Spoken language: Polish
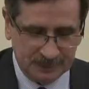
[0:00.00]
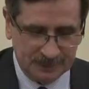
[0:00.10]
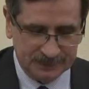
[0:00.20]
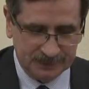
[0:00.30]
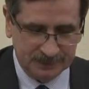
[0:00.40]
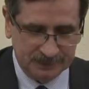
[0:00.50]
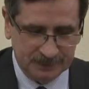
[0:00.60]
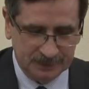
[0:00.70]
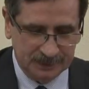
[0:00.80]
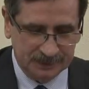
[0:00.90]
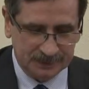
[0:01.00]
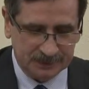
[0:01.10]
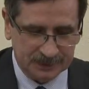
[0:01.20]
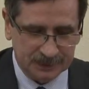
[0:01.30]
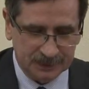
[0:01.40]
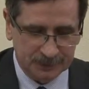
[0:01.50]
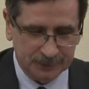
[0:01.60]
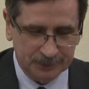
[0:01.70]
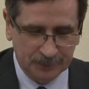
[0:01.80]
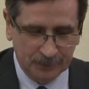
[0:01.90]
o bardzo długim e, doświadczeniu
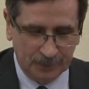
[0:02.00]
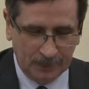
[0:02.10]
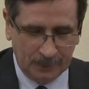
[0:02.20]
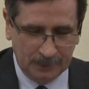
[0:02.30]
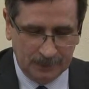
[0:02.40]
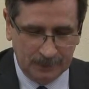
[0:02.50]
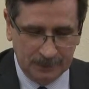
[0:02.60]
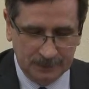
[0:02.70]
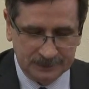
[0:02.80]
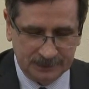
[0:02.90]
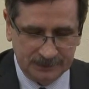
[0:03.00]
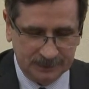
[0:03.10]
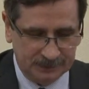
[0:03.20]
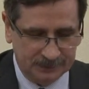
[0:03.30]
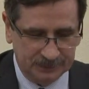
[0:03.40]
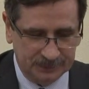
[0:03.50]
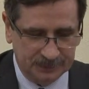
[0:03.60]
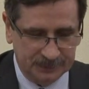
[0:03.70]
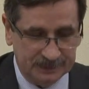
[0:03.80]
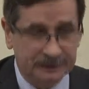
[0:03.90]
e,
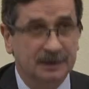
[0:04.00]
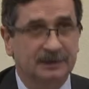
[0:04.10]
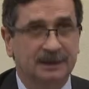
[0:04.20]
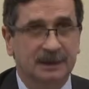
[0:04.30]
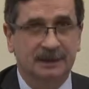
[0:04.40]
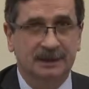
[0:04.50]
zawodowym, jest absolwentem